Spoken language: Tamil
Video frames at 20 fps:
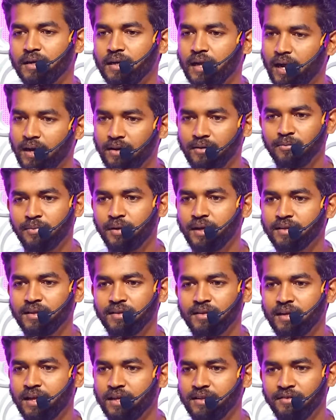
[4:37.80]
நானும்
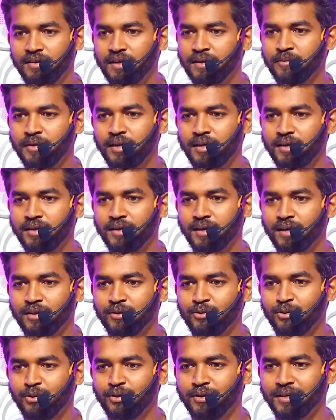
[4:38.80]
பார்த்ததில்ல அது வேற மேட்ரு அதை
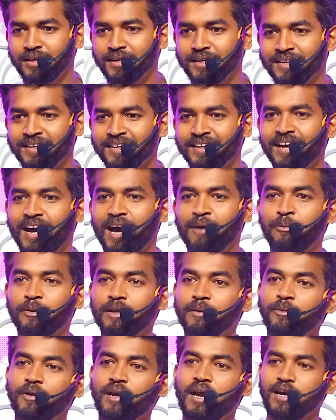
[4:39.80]
விட்டுருங்க
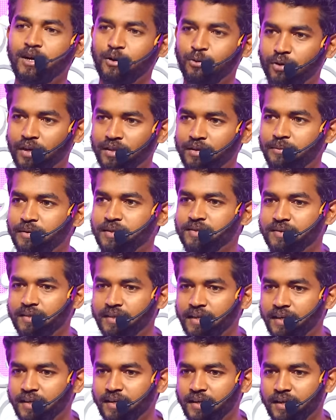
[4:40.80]
அப்புறம் எப்படி அங்கே உட்காந்து
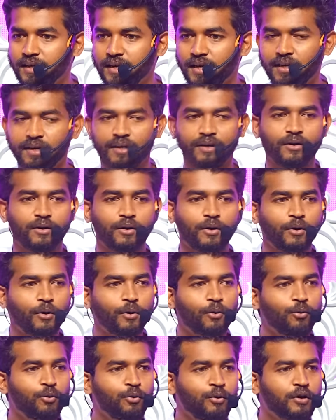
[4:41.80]
பேசுகிறேன்னு கேட்குறீங்களா
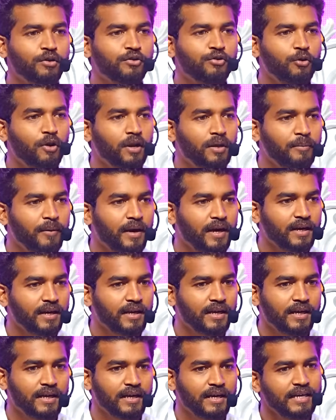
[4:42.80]
உங்கள் சோலை
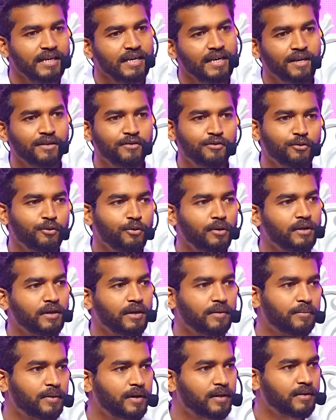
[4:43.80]
பார்க்கல என் சோலை
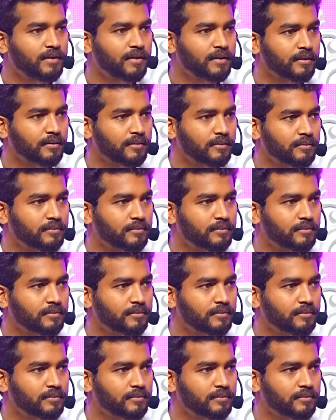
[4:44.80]
நான் பார்த்துட்டேன்